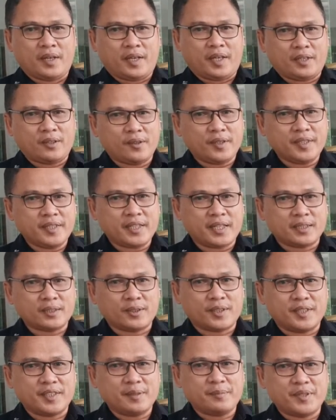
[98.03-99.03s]
Eco
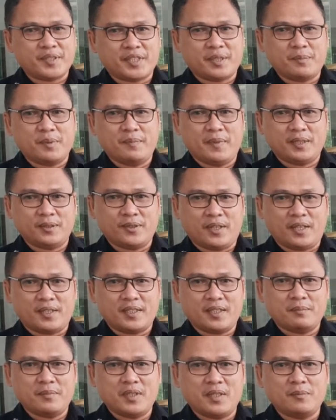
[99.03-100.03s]
indikator ini bisa membantu
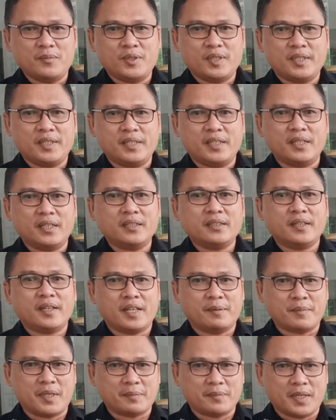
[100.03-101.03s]
Anda mengemudi yang
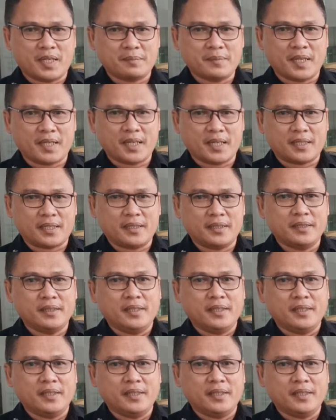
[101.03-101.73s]
hemat bahan bakar.